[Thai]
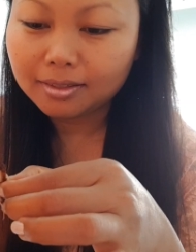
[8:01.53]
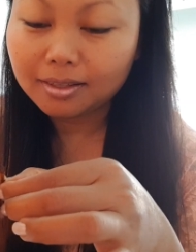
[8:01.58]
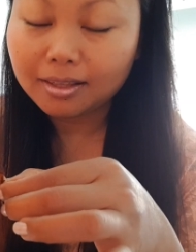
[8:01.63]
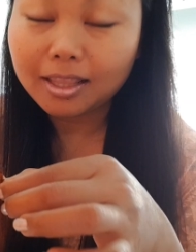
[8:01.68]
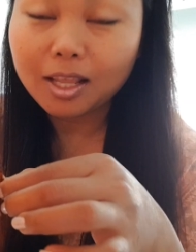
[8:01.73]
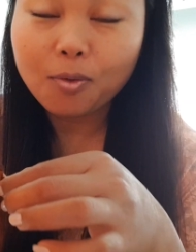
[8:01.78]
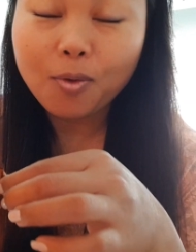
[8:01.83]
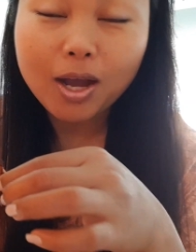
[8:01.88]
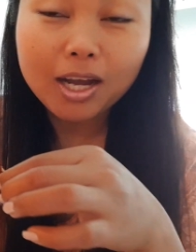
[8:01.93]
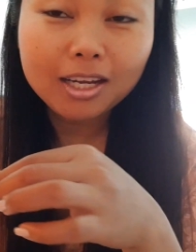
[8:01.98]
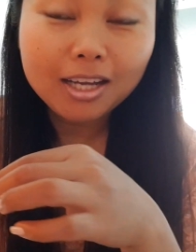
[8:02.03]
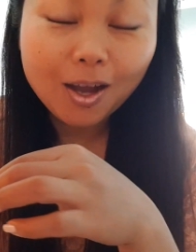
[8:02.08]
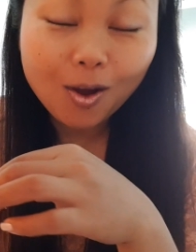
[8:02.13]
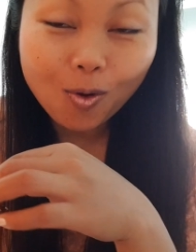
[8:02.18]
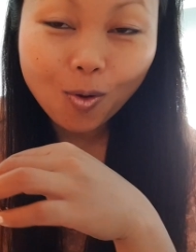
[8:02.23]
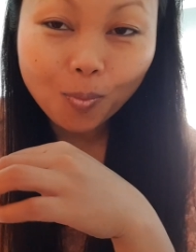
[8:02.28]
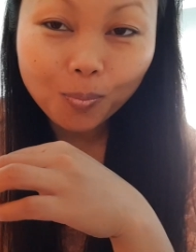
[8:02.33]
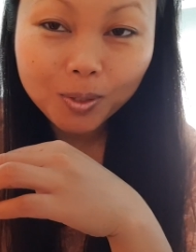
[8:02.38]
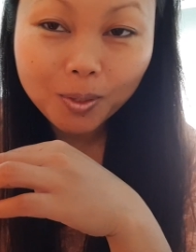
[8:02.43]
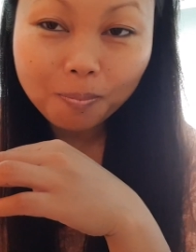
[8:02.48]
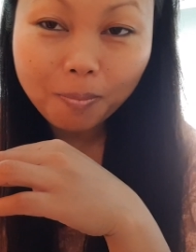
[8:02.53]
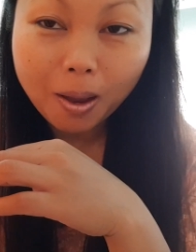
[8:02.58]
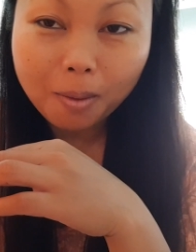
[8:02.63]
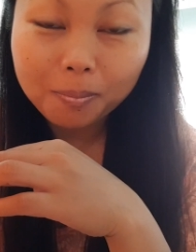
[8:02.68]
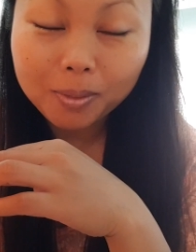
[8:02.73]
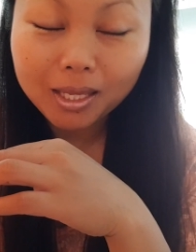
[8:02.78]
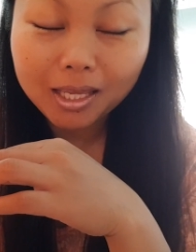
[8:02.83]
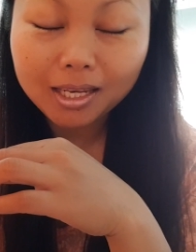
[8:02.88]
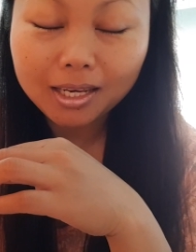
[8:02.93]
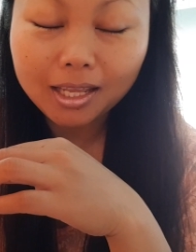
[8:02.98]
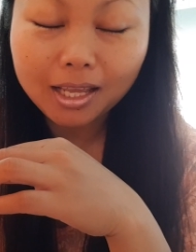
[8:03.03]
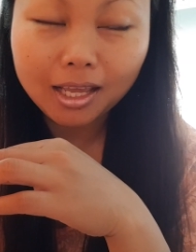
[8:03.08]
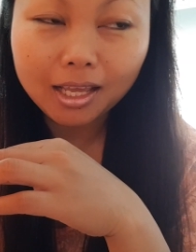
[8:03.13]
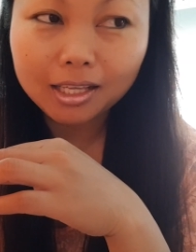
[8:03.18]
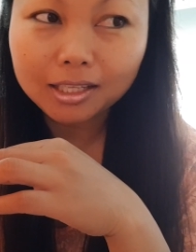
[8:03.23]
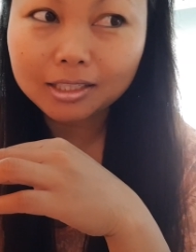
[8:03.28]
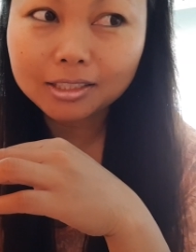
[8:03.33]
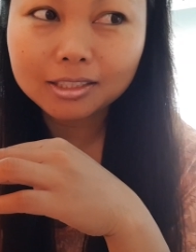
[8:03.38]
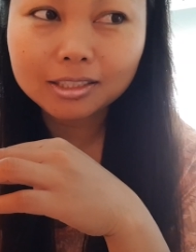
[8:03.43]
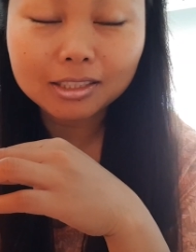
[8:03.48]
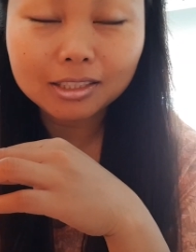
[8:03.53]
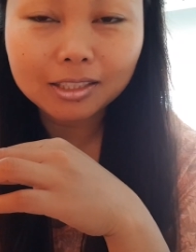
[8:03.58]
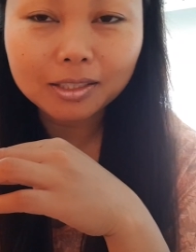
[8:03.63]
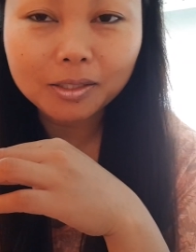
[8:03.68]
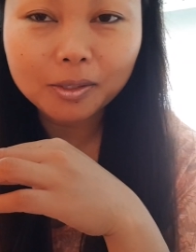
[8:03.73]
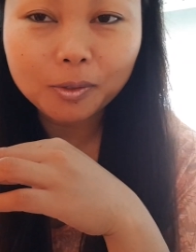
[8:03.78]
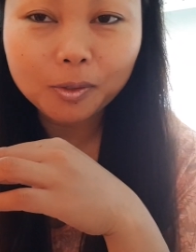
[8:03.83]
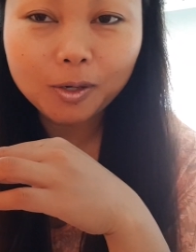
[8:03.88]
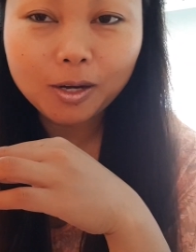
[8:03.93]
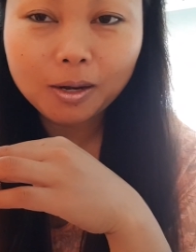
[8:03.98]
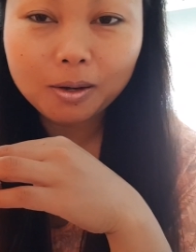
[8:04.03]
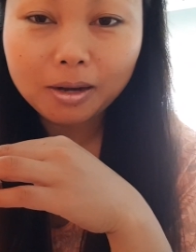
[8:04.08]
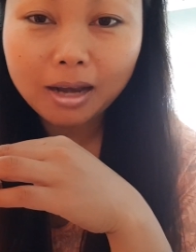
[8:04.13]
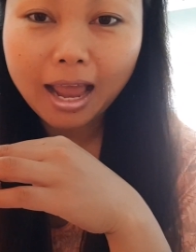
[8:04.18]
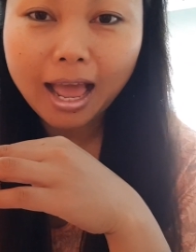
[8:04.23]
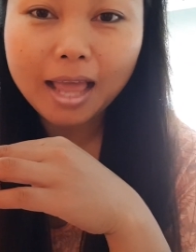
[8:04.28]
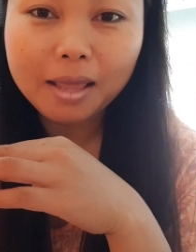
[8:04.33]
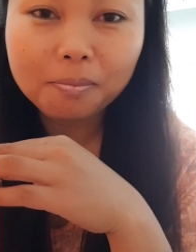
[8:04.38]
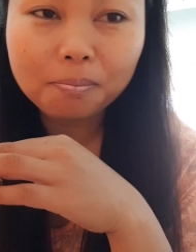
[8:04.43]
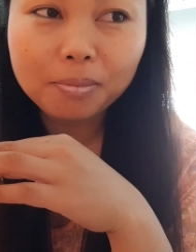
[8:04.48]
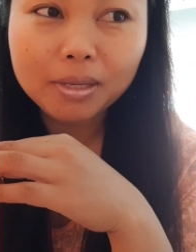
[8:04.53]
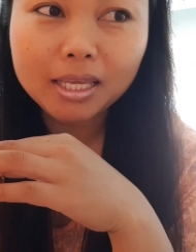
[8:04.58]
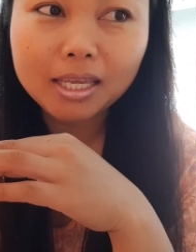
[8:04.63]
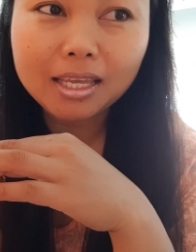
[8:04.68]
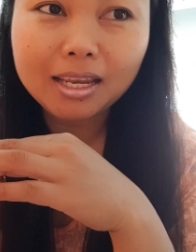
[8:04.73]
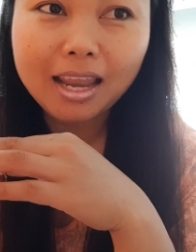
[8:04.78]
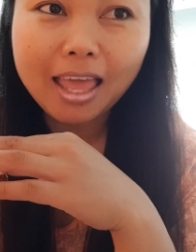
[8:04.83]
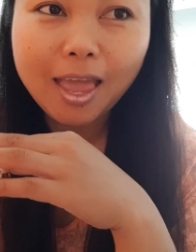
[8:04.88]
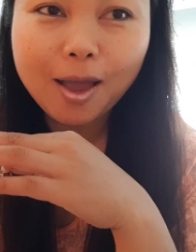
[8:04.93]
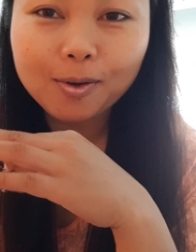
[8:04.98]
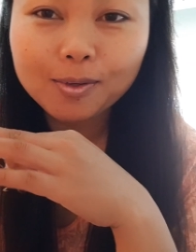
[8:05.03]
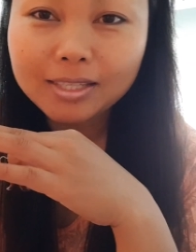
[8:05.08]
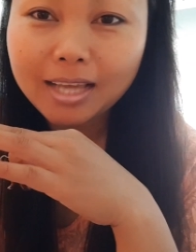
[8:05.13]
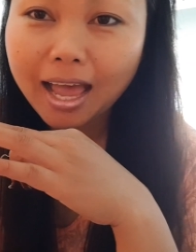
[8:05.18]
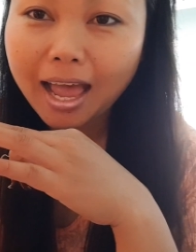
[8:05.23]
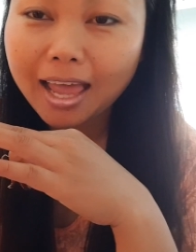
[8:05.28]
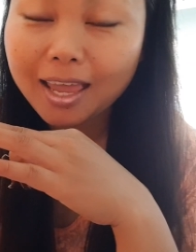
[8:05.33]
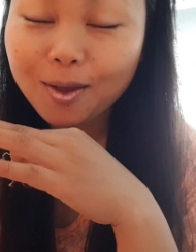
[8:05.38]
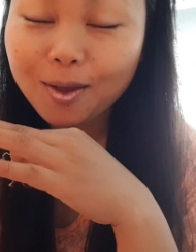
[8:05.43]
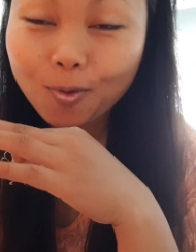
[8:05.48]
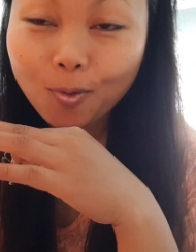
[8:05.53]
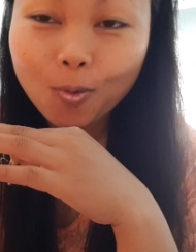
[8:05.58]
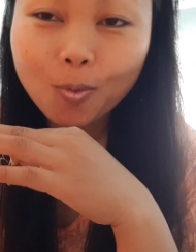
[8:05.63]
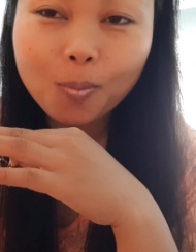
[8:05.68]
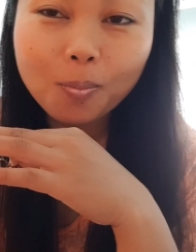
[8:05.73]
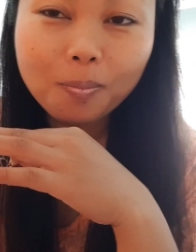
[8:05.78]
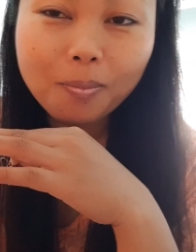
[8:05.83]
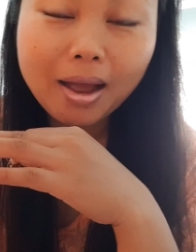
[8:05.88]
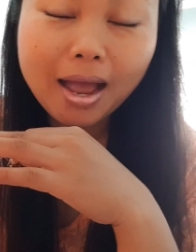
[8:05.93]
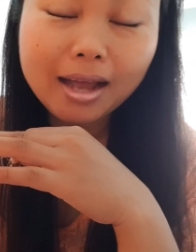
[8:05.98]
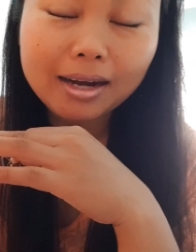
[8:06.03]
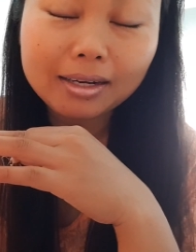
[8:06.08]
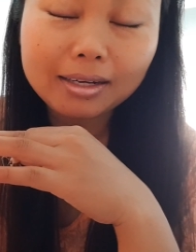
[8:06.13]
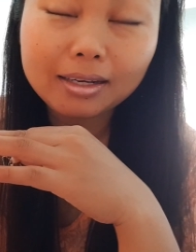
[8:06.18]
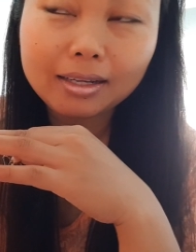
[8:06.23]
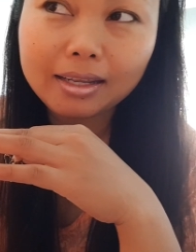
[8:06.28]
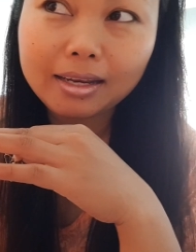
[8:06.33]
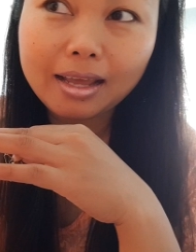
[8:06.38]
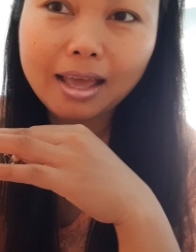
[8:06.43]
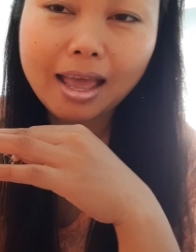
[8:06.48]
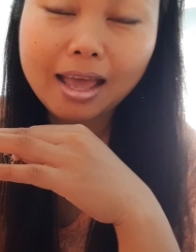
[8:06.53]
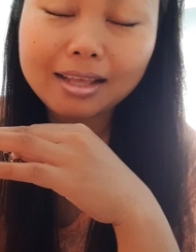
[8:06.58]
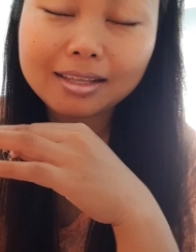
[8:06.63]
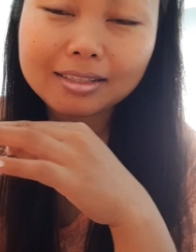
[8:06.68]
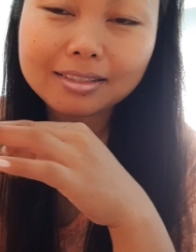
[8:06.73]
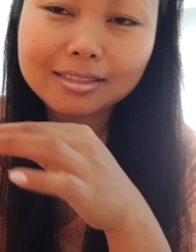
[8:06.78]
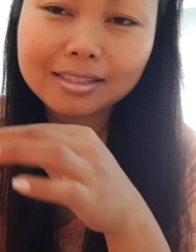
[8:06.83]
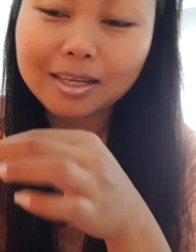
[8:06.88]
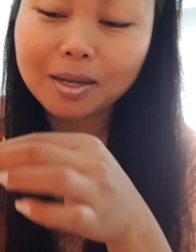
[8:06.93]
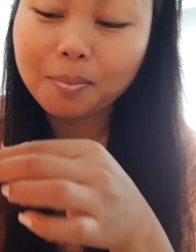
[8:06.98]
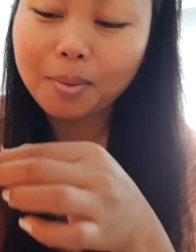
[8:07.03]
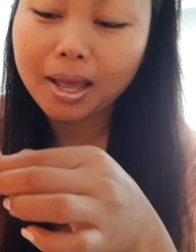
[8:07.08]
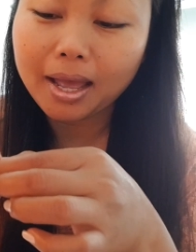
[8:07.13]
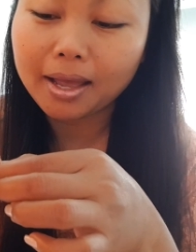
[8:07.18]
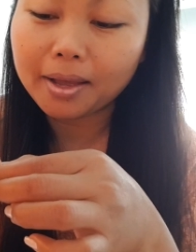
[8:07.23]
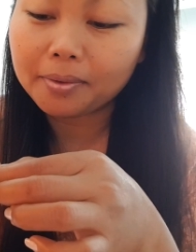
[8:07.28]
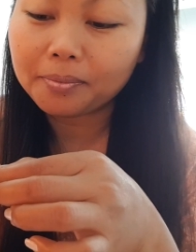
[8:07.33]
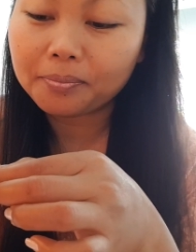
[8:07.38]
แต่ว่าเครื่องอบที่ปามีเนี่ยคือหลายปีแล้วใช้คุ้มมากเลยนะคะ ซื้อมา